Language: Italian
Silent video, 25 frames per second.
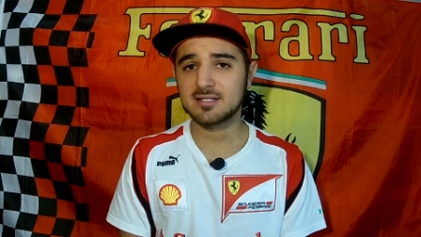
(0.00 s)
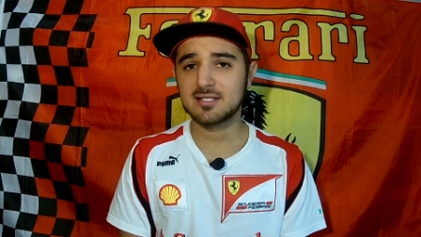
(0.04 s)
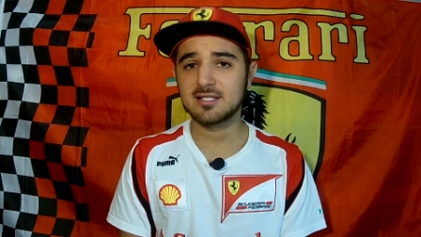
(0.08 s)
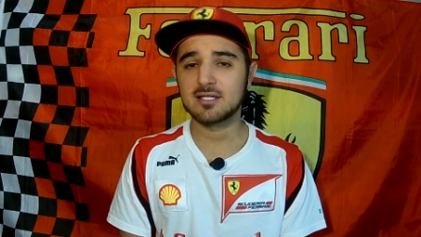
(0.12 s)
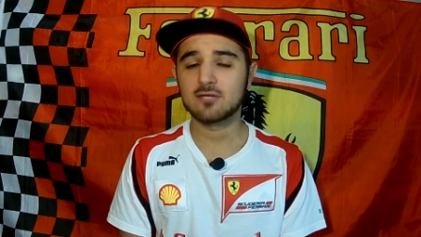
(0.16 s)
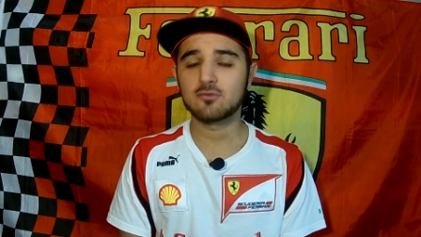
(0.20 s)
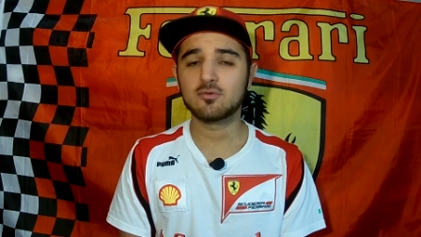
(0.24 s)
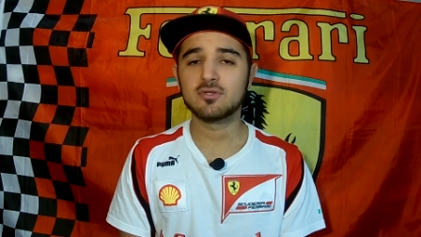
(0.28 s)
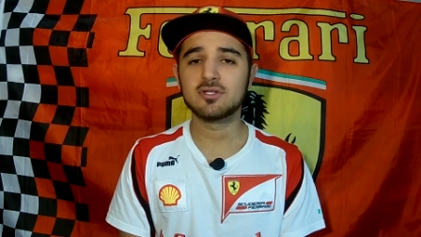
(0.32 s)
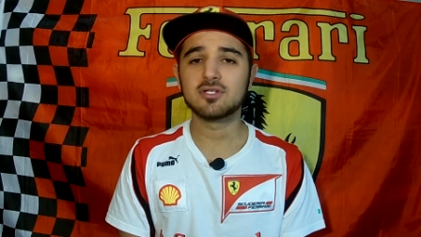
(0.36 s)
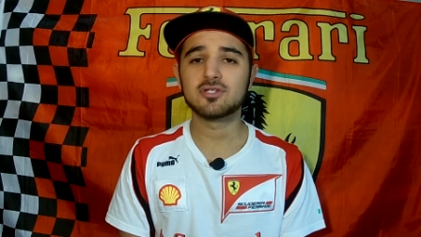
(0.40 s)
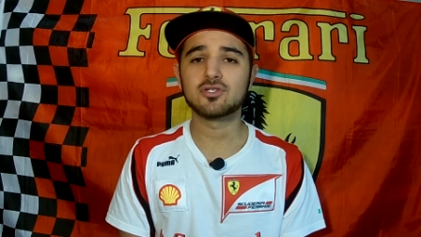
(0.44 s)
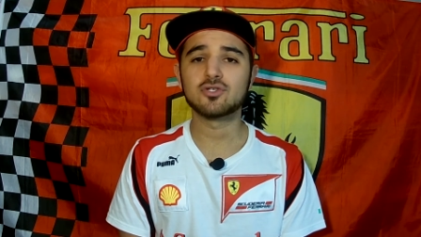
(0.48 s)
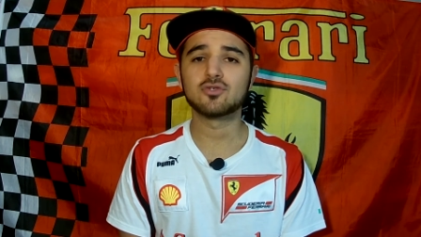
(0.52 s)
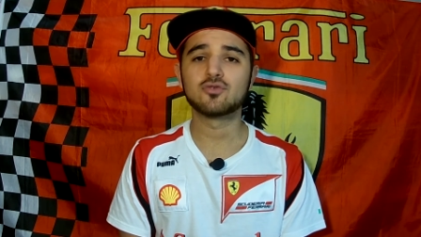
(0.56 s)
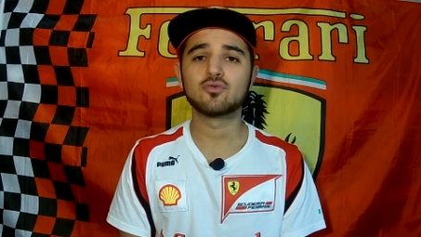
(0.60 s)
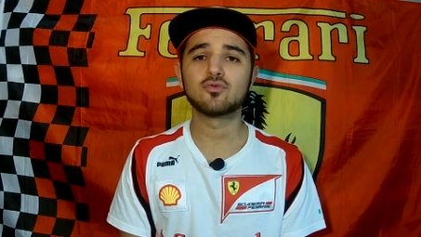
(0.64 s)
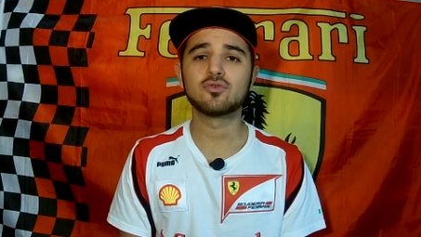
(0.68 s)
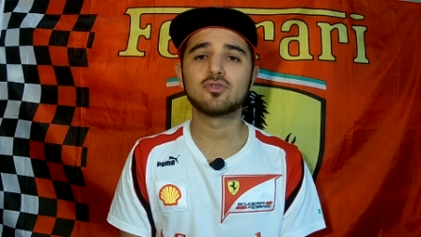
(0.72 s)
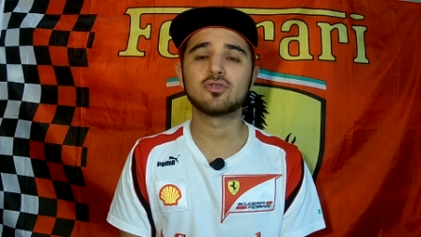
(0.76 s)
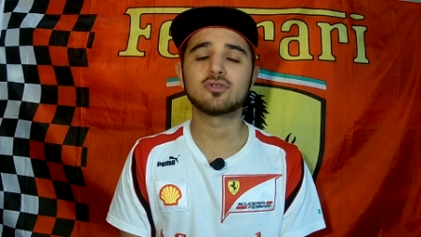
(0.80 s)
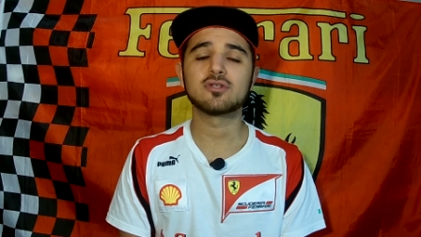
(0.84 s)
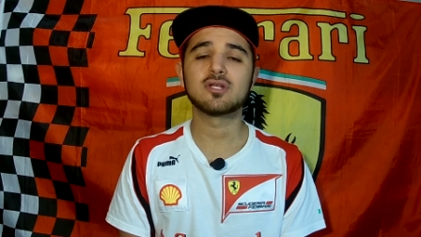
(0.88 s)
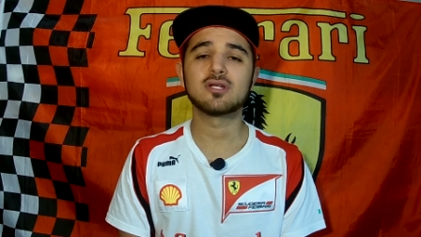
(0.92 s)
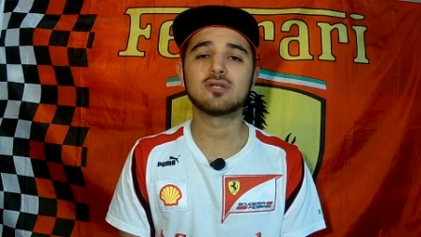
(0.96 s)
anni il 15
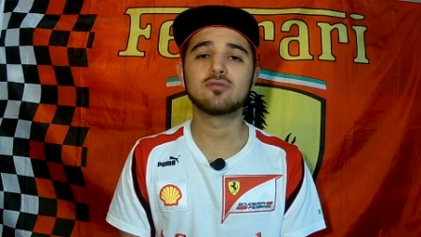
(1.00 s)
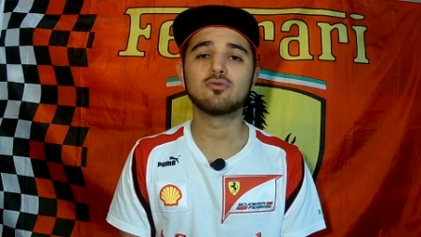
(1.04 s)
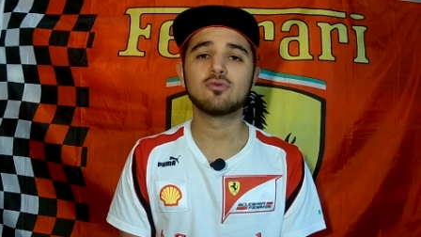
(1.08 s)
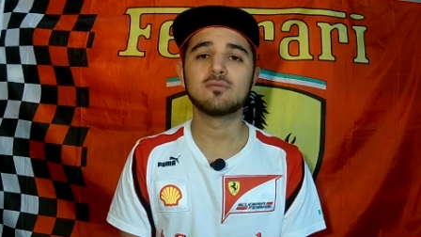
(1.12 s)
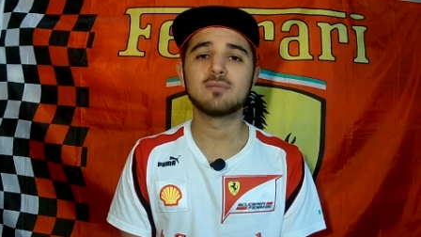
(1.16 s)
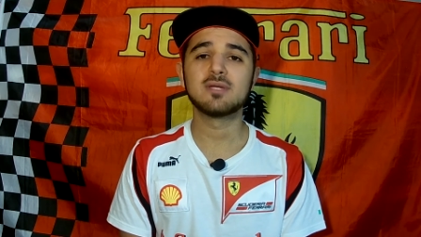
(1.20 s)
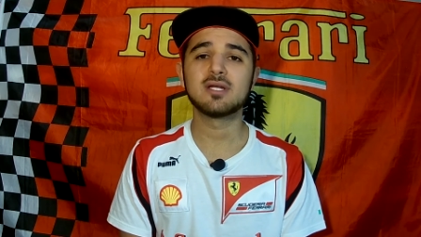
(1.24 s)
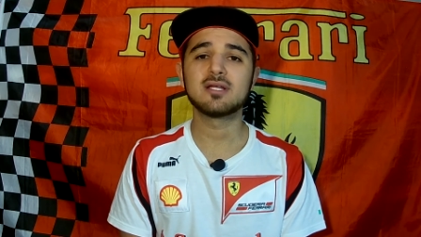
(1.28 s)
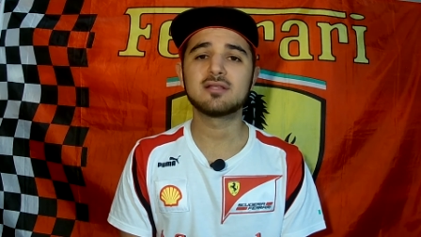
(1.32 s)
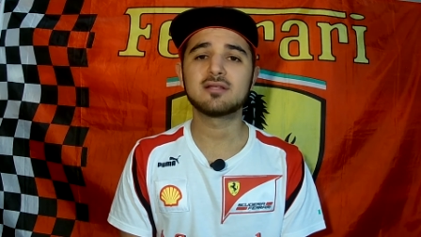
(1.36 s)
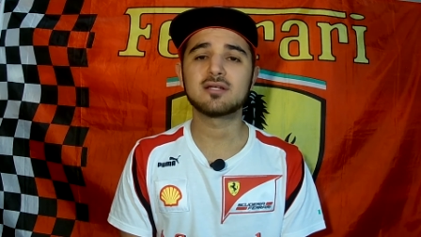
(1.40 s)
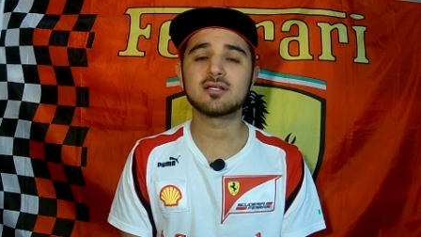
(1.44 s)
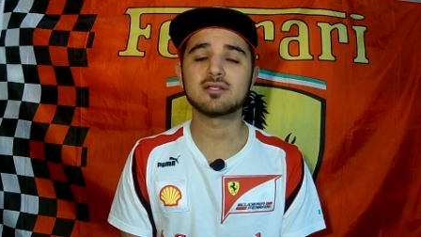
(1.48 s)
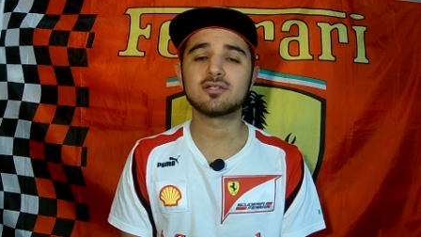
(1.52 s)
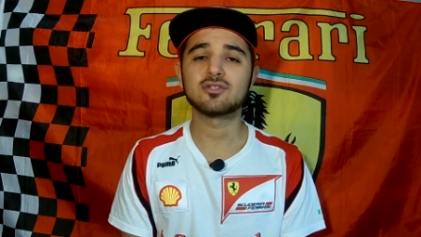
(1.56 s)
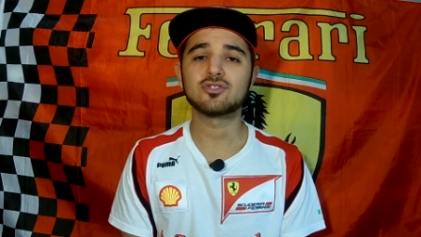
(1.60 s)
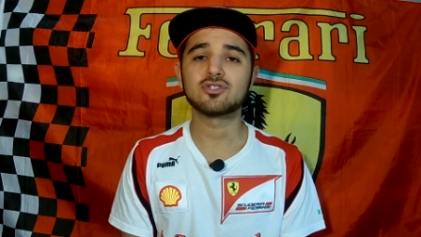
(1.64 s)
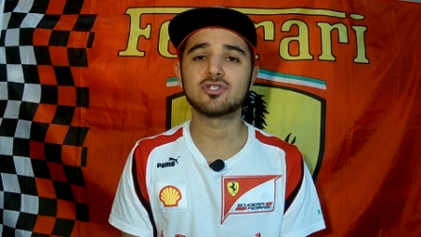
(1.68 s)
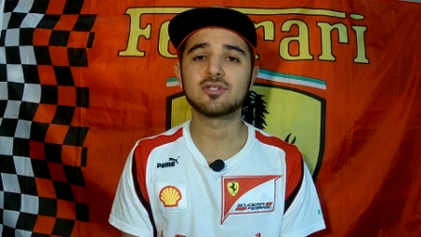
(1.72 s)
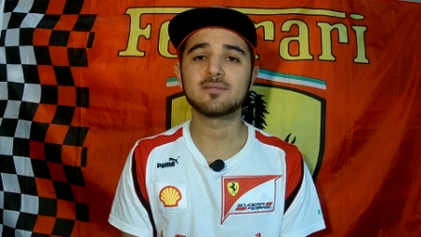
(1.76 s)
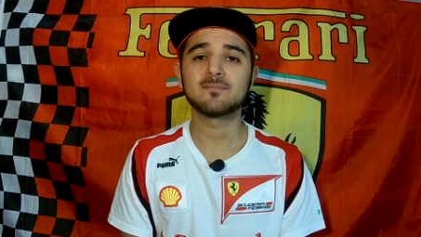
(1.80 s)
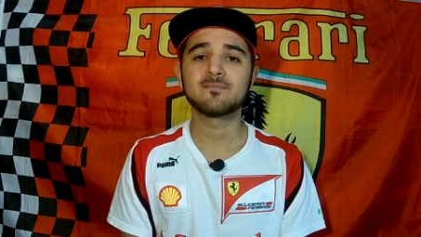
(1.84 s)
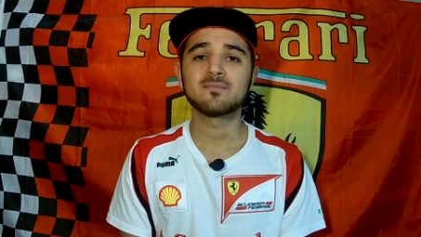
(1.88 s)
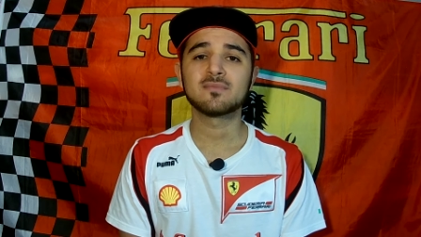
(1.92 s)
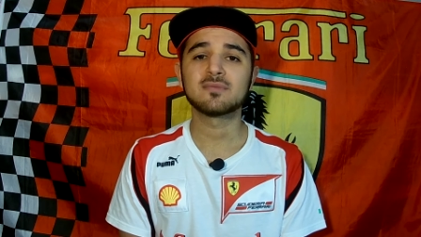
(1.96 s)
giugno del
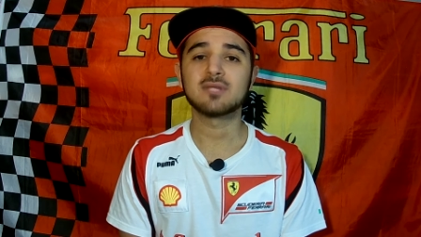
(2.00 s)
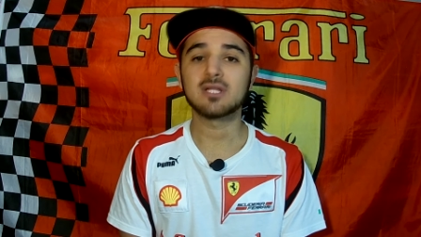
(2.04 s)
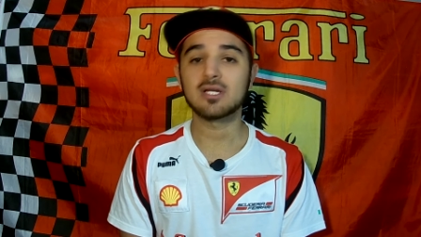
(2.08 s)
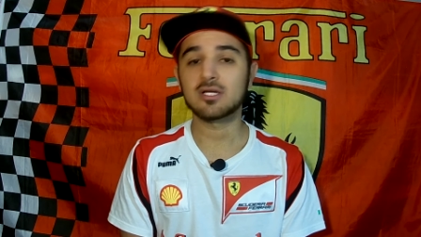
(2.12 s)
2013